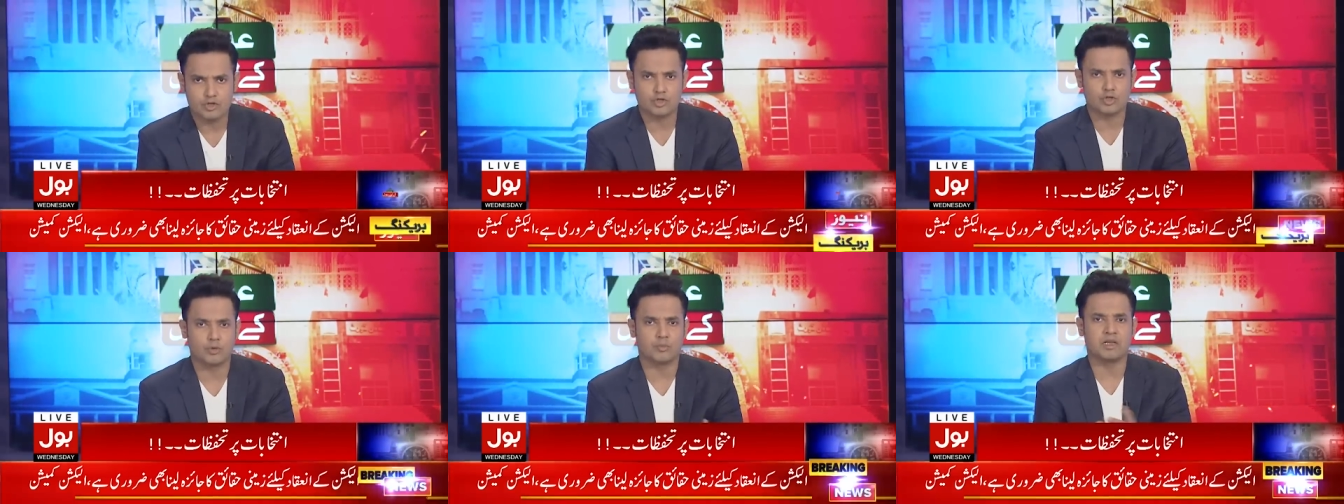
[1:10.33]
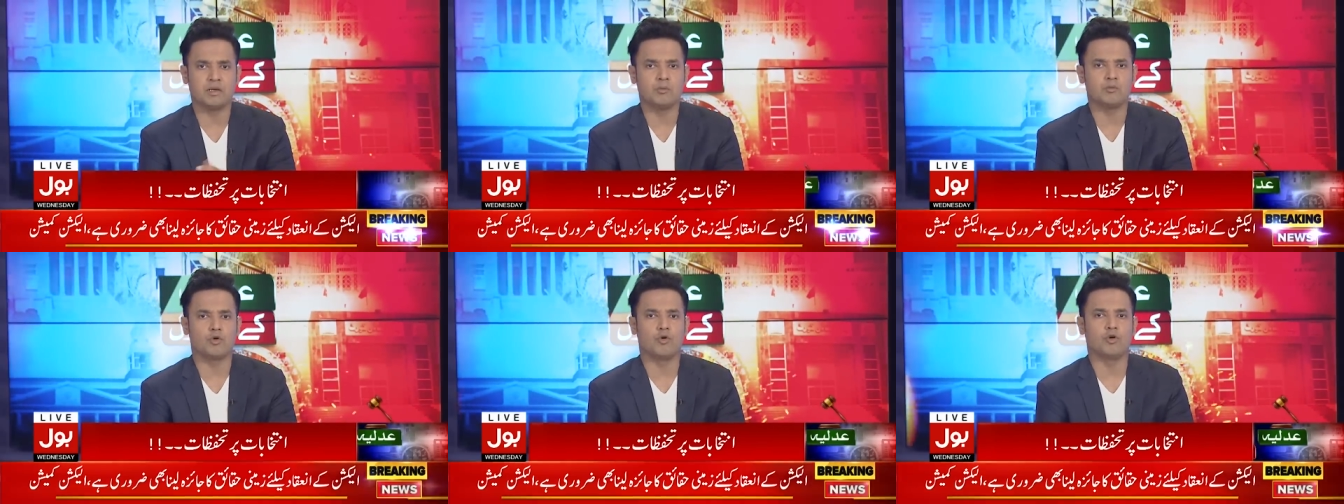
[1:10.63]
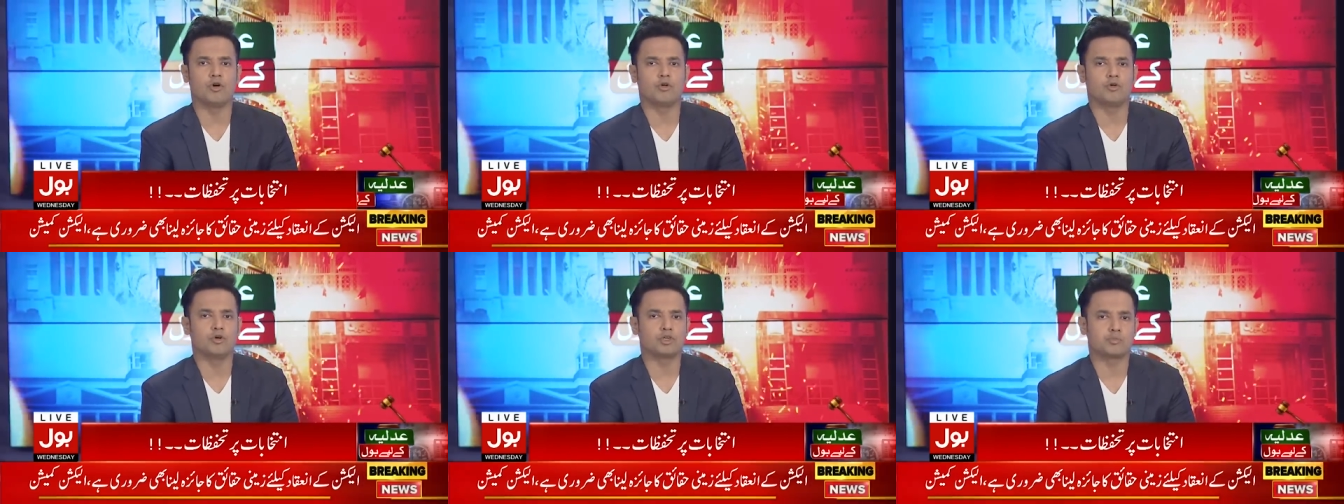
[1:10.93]
सुप्रीम
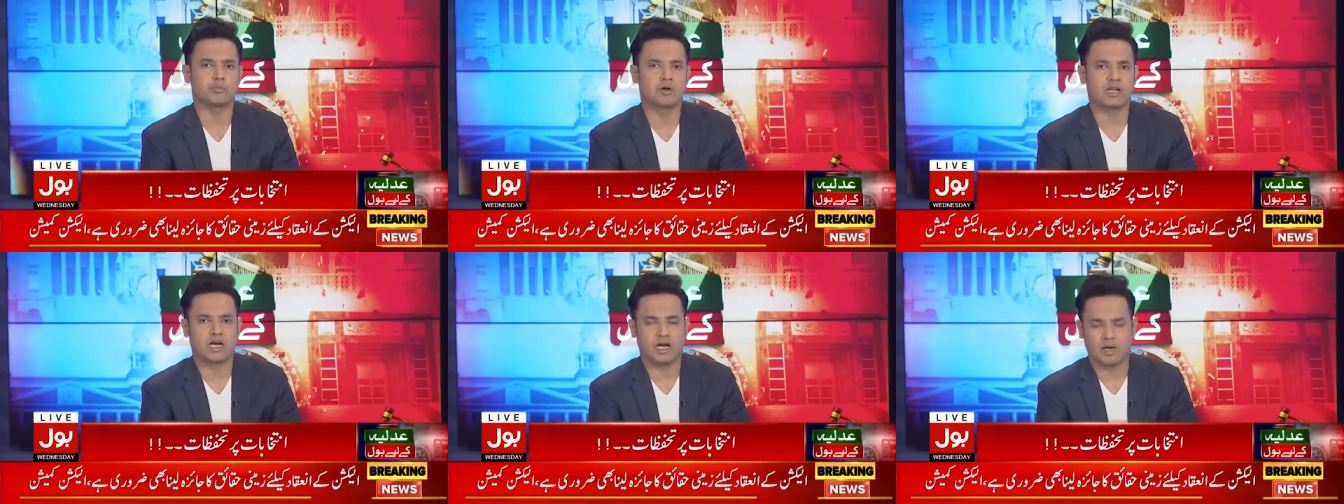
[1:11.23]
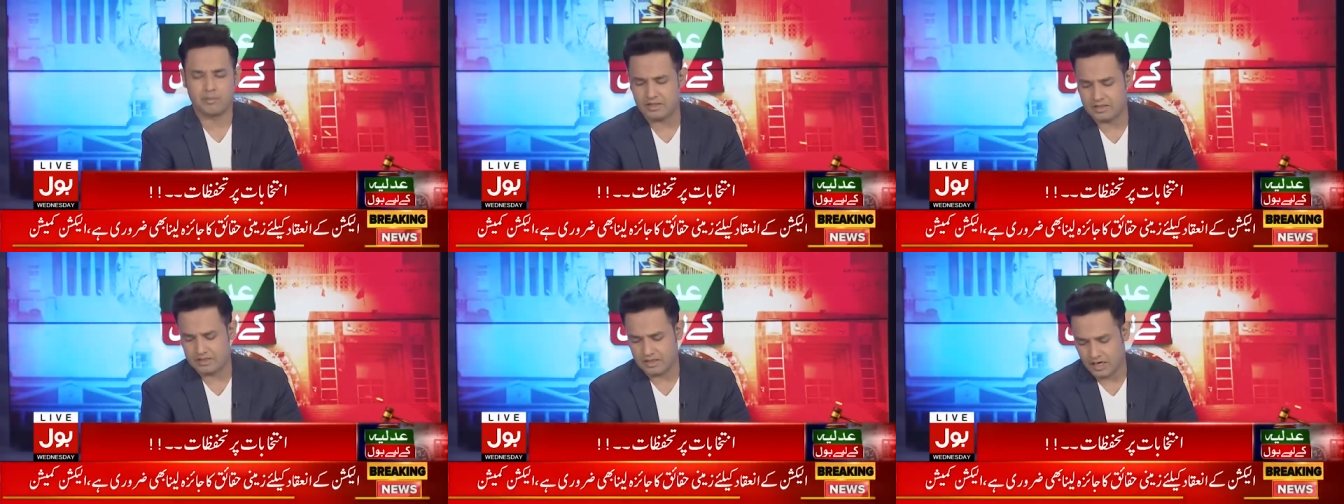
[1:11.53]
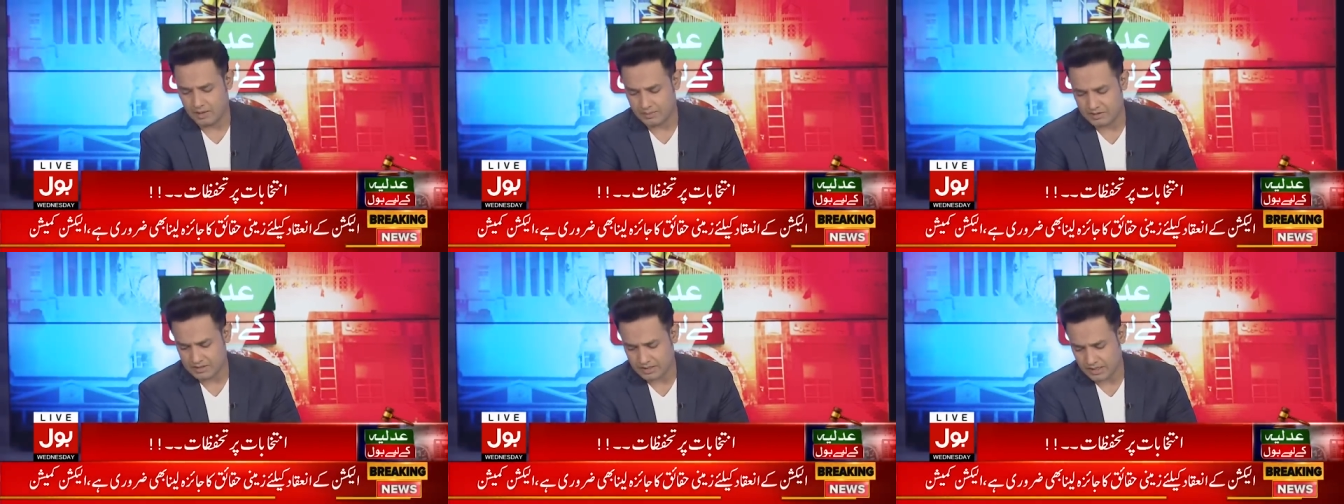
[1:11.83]
कोर्ट उस पर अमल
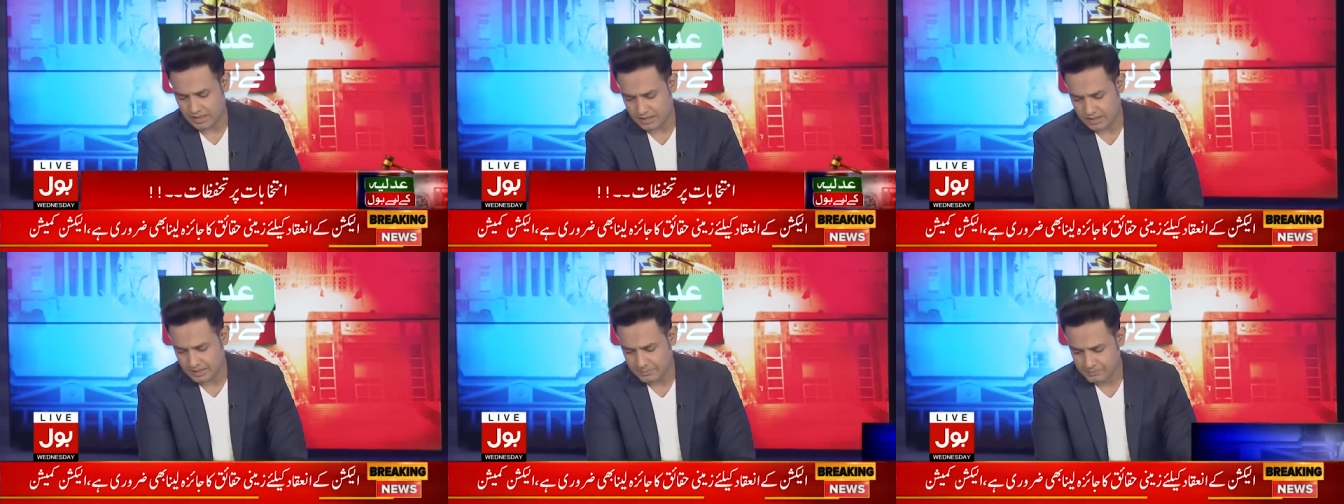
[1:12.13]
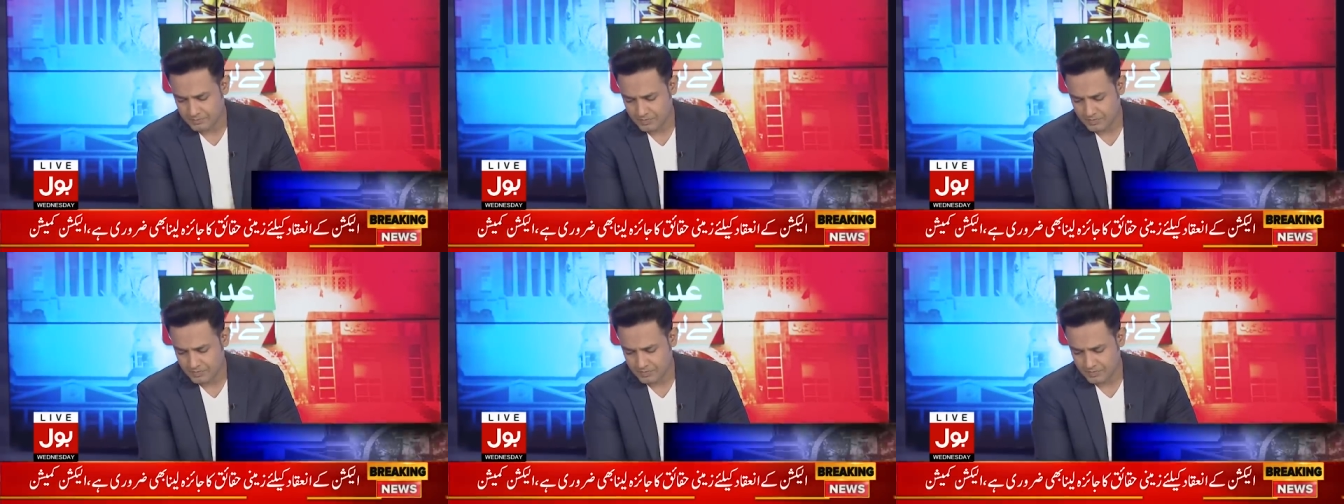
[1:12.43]
दरामद करा ले